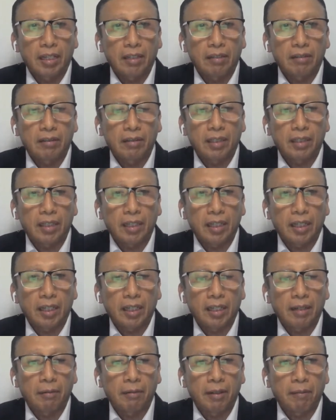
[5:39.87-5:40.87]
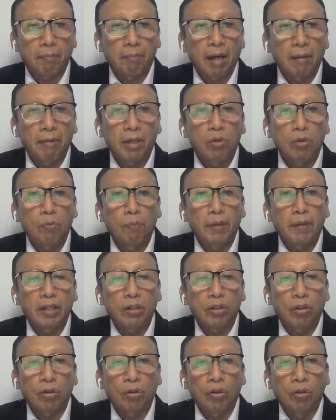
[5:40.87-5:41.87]
este, eh, va a haber un
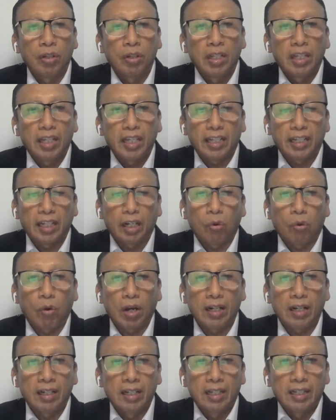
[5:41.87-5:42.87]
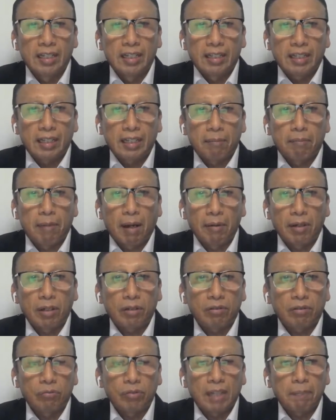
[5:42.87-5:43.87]
periodo en el cual va a
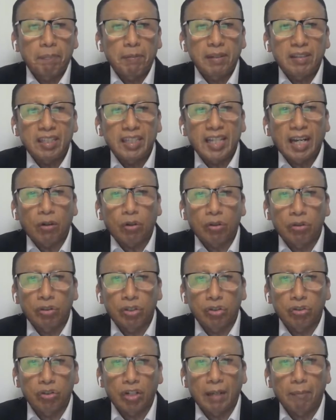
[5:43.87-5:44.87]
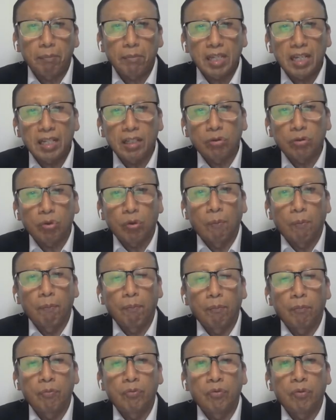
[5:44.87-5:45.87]
haber una especie de
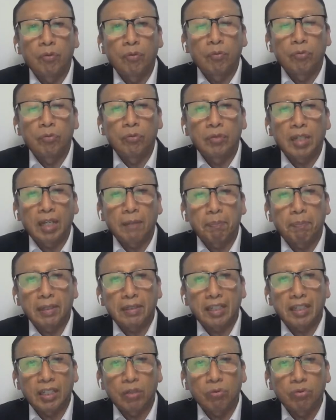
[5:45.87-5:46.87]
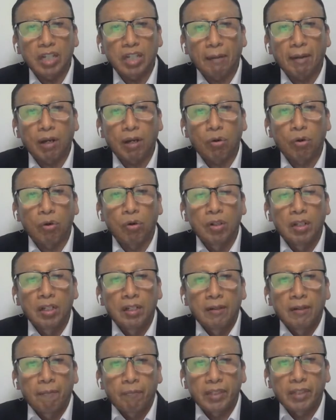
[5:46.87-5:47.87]
acondicionamiento, una especie de un trabajo
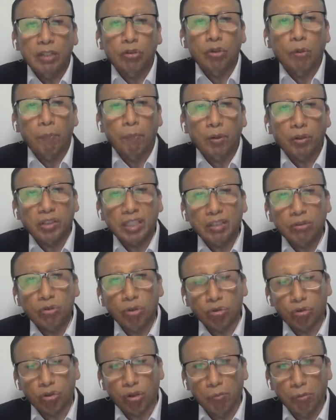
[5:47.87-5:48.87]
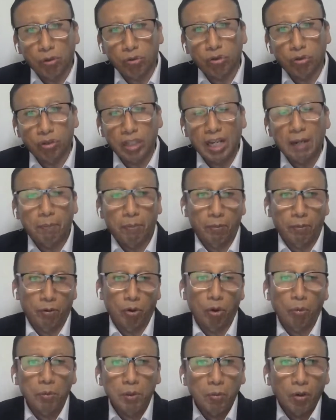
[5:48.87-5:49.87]
de soporte socioemocional,
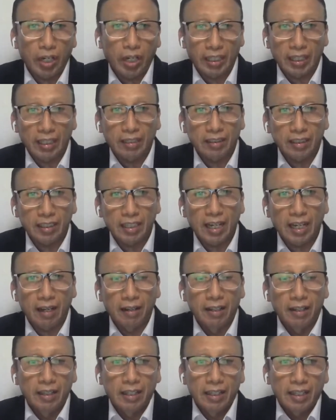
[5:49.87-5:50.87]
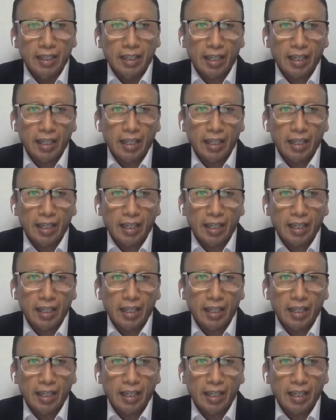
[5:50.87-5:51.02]
por lo mismo que decía